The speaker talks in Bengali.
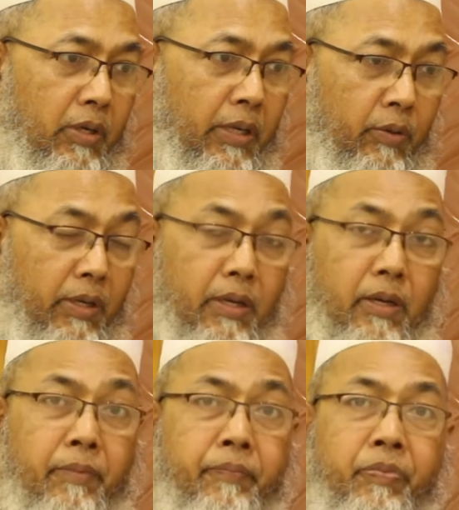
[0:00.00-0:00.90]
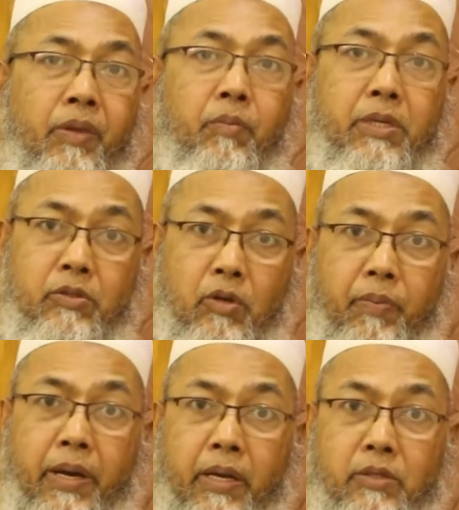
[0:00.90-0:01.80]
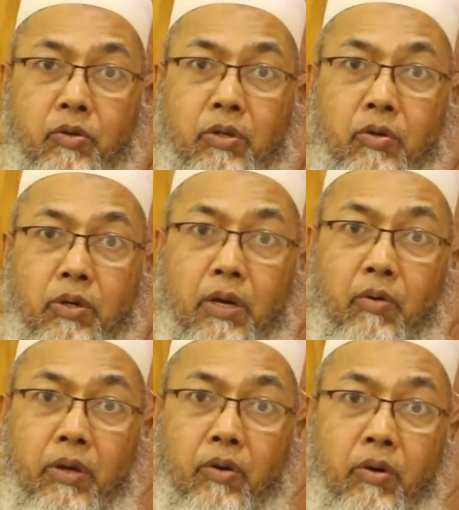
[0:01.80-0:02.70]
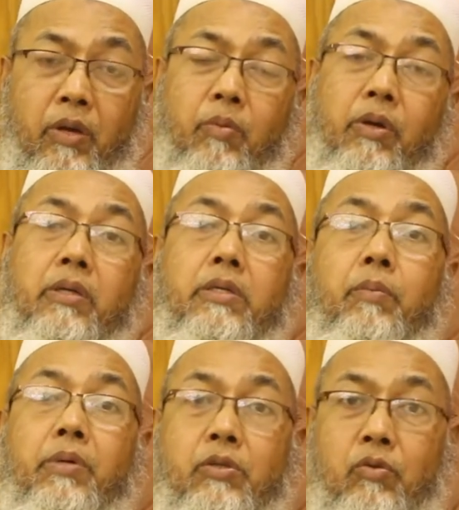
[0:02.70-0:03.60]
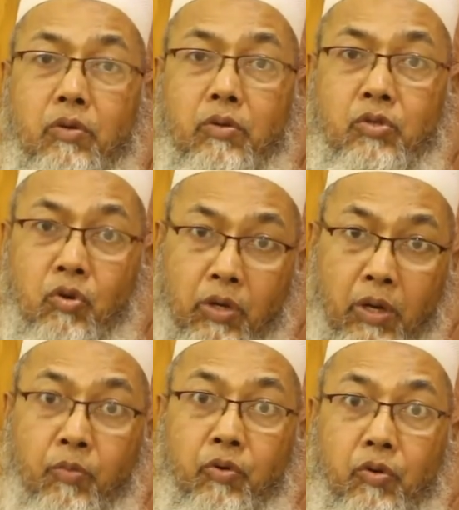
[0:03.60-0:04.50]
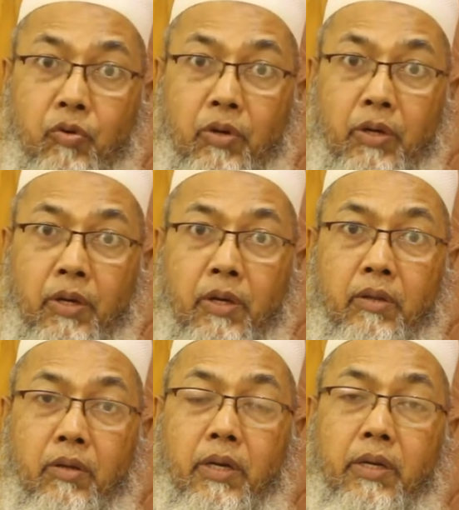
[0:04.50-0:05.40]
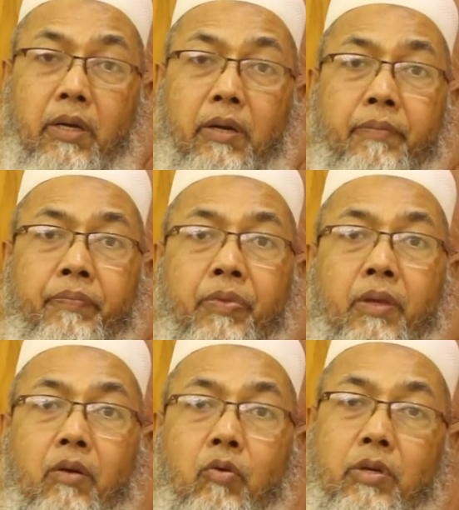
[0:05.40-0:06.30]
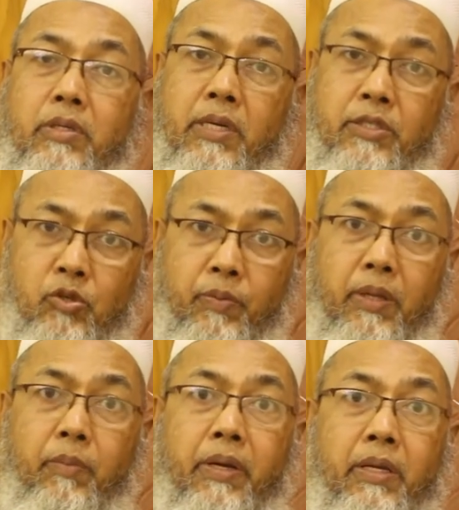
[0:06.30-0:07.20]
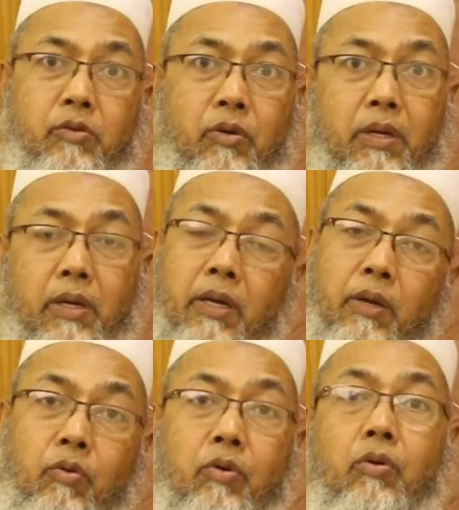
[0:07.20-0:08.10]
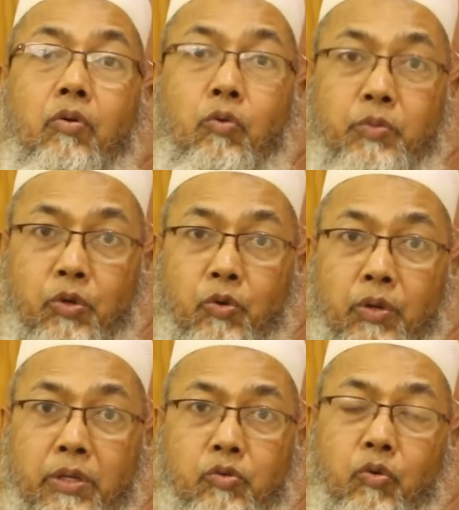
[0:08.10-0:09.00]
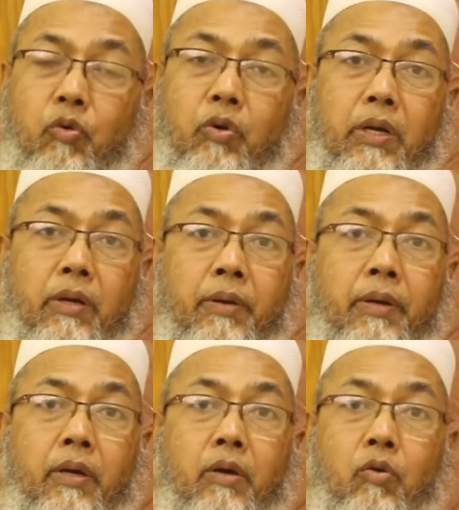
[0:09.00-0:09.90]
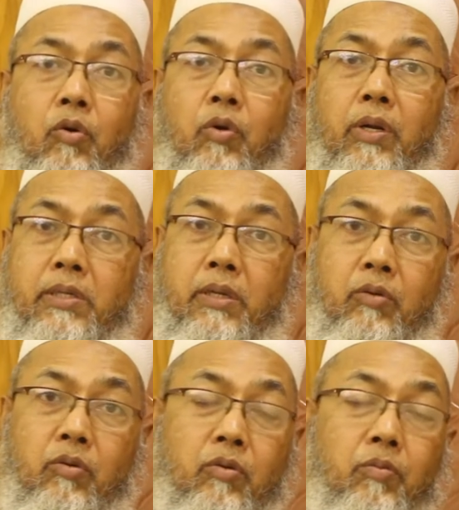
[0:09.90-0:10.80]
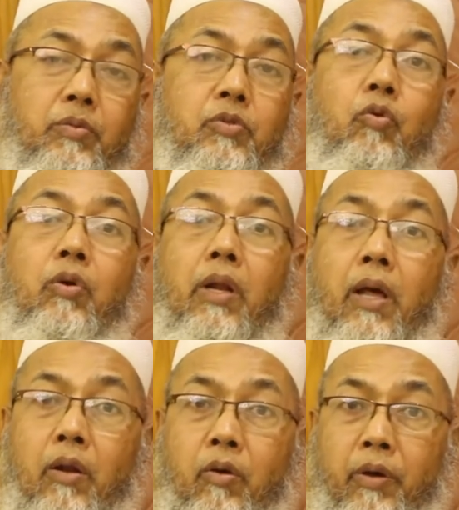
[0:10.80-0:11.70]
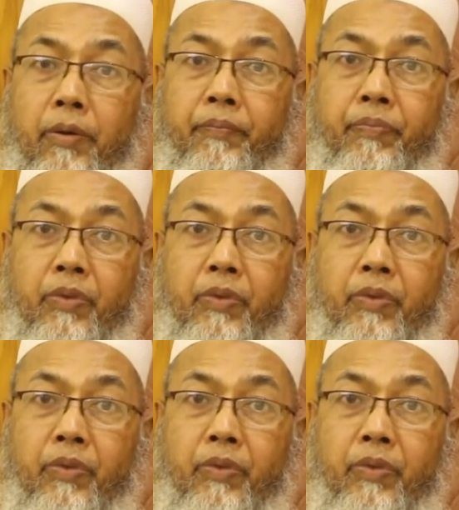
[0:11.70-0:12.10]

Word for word: কিন্তু একটা বিশেষ করে ভাইরাসজনিত কারণে হয় এবং এটা ভীষণ সংক্রামক রোগ তো এটা ওই স্বাস্থ্যবিধি মেনে চলা এখানেও খুব জরুরি চৌকোটা রোগ হলে সাধারণত চোখ লাল হয়